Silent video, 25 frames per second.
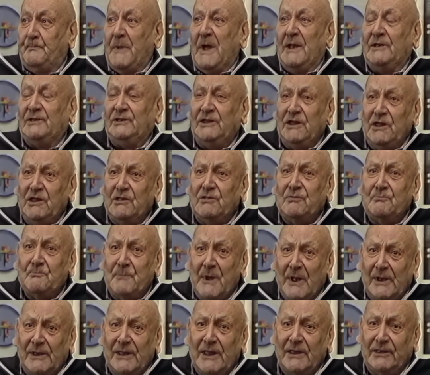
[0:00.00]
bei diesem
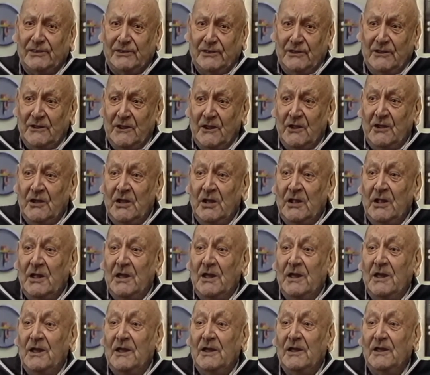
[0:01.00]
Talent
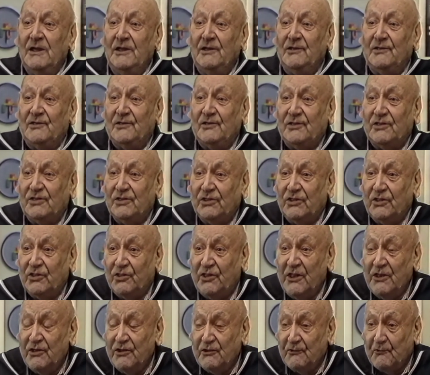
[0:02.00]
ist,
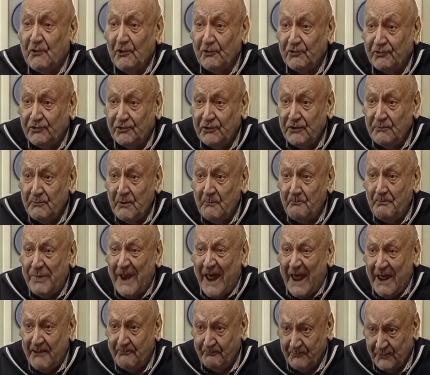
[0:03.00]
sind die Kostüme
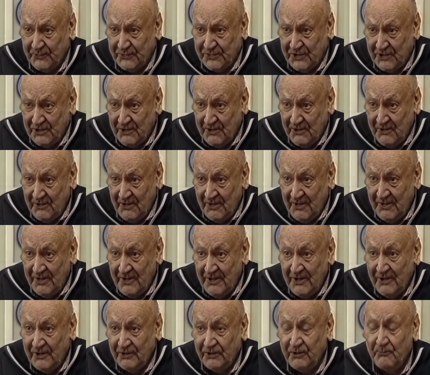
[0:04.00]
bleibend.
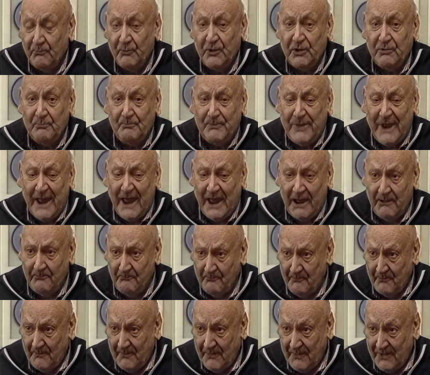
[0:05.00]
Die müssen
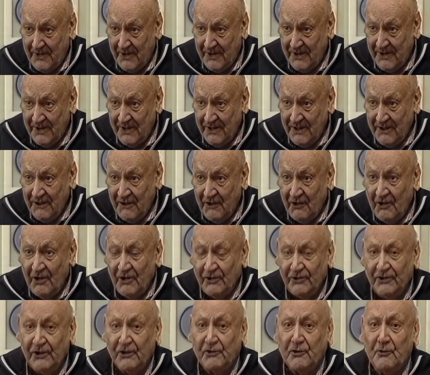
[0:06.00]
bleiben.
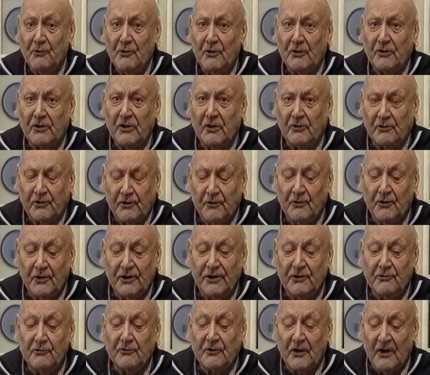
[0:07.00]
Die
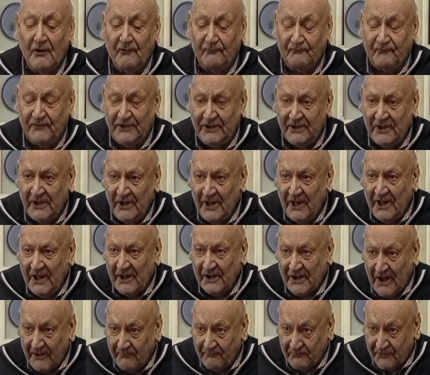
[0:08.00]
Choreografie
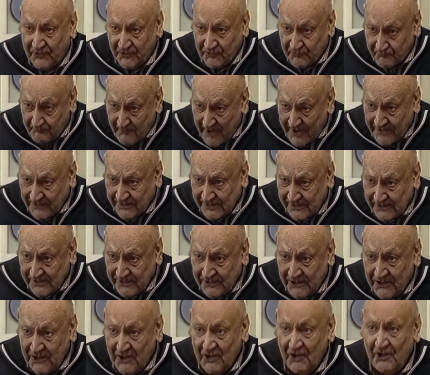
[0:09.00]
kann sich
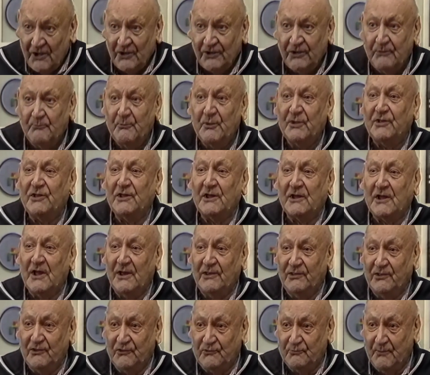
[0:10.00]
wandeln, die Musik
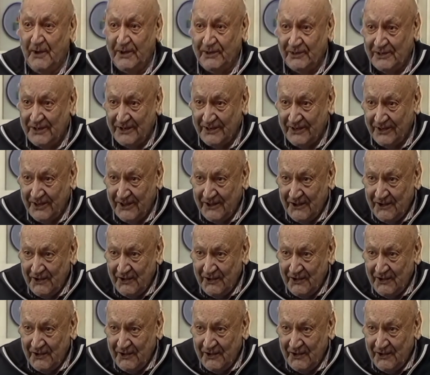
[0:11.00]
kann sich wandeln.